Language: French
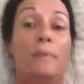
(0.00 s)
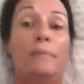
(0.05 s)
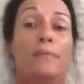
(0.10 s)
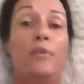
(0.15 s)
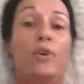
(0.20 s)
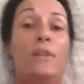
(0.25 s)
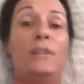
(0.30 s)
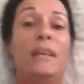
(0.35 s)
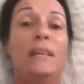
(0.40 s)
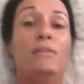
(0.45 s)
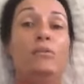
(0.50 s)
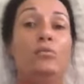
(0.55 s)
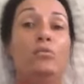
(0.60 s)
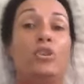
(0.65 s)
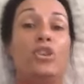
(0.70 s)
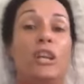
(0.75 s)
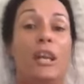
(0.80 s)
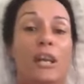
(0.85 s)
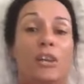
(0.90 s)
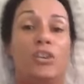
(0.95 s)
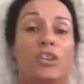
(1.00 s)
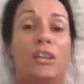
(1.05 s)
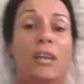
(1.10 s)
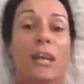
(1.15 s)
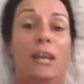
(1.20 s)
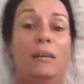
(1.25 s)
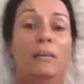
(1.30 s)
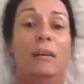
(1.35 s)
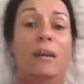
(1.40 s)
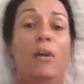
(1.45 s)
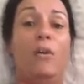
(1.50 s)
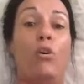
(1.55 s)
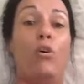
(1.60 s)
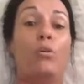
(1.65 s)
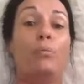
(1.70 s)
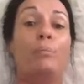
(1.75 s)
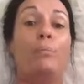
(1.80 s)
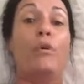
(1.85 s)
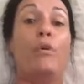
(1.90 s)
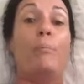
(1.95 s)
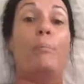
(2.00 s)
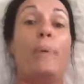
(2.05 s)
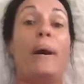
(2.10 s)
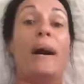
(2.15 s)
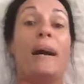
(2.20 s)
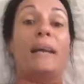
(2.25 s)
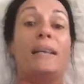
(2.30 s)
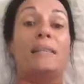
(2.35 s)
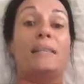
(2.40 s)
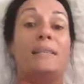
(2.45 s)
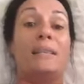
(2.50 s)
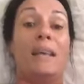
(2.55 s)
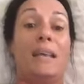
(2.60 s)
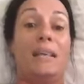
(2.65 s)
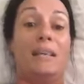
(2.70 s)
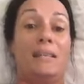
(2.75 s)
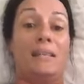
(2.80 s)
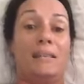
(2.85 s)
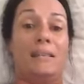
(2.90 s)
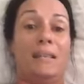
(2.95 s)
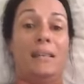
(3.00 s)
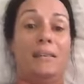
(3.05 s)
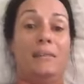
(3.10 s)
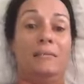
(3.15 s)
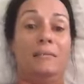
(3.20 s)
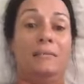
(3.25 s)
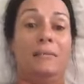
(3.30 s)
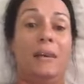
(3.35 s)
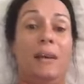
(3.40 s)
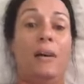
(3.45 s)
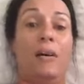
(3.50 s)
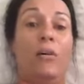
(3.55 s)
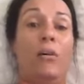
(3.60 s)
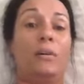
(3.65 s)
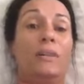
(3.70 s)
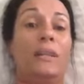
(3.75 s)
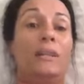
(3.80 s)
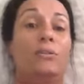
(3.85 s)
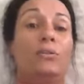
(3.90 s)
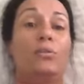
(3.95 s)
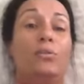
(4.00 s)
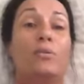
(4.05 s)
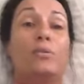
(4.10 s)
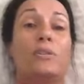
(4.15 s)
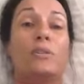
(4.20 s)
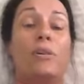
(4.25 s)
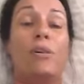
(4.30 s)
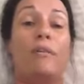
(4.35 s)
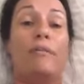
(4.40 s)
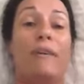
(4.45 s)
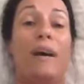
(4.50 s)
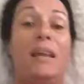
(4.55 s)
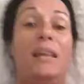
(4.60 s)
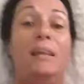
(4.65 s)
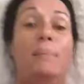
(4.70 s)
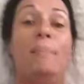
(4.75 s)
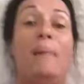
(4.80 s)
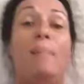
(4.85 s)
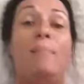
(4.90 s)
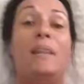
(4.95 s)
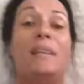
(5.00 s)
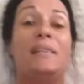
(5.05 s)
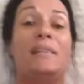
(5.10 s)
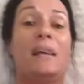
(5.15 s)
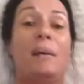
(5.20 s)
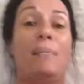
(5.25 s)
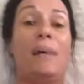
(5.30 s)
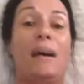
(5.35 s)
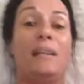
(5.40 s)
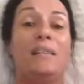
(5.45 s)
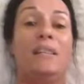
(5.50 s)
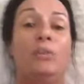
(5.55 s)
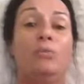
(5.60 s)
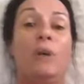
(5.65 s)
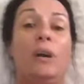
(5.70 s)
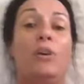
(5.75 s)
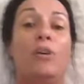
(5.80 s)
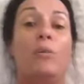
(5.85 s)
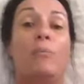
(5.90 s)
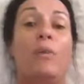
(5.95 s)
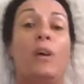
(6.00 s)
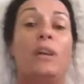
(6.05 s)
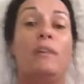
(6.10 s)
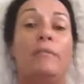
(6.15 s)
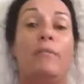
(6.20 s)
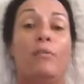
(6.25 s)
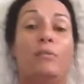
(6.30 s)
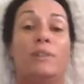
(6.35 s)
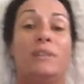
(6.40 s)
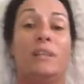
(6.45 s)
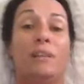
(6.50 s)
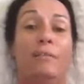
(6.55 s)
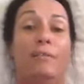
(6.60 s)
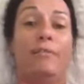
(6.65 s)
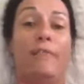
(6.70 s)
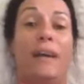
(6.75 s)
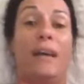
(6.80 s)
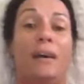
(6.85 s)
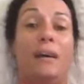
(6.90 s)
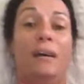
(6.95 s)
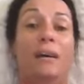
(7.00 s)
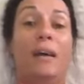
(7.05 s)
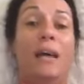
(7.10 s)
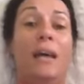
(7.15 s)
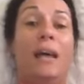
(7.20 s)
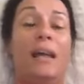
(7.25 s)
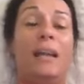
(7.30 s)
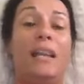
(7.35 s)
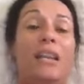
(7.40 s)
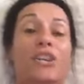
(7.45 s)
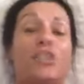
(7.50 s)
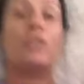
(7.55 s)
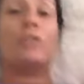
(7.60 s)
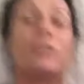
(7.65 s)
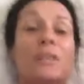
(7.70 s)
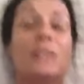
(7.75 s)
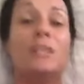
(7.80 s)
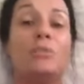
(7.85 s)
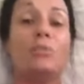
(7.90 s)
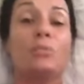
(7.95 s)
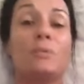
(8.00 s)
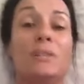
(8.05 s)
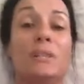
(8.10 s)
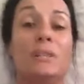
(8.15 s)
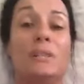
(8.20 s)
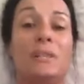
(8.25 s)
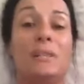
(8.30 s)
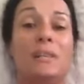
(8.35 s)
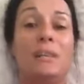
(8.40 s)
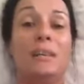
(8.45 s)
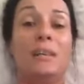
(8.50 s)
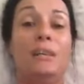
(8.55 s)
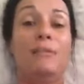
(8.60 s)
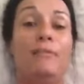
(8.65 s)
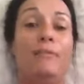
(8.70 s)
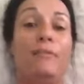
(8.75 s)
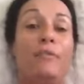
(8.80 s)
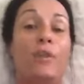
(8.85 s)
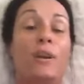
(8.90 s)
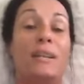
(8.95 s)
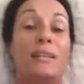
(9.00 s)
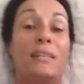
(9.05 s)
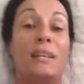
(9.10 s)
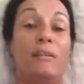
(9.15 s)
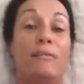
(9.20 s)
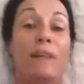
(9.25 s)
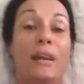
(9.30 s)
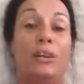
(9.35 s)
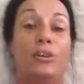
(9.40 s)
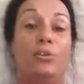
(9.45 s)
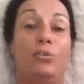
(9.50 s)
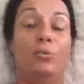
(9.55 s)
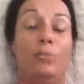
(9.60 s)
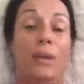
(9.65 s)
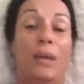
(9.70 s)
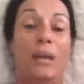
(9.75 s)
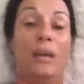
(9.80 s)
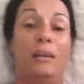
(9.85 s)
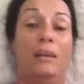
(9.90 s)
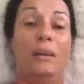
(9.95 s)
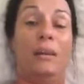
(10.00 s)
Venez nous chercher, on ne peut pas rester ici. On est tous envahis, même les Saint-Martinois. Comment ils vont-ils faire Les gens qui sont d'ici, il faut les évacuer.